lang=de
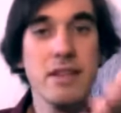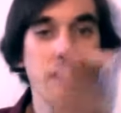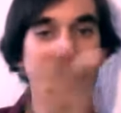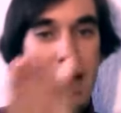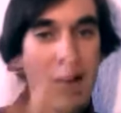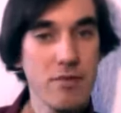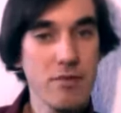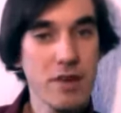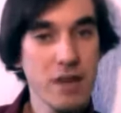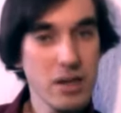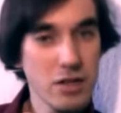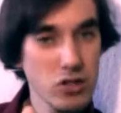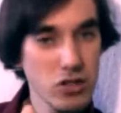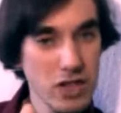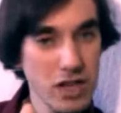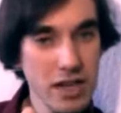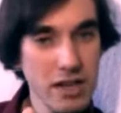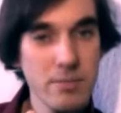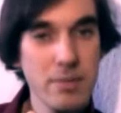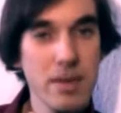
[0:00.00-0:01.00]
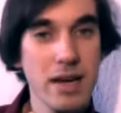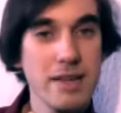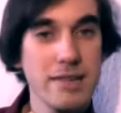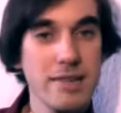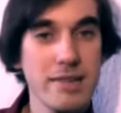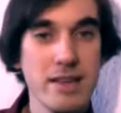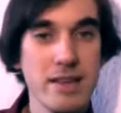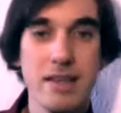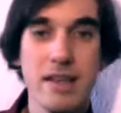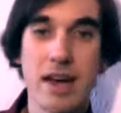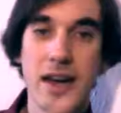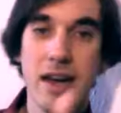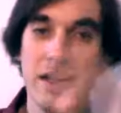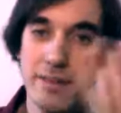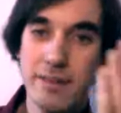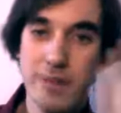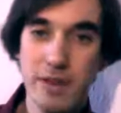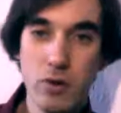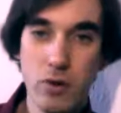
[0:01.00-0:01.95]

die Nachfrage steigt bereits seit Jahren,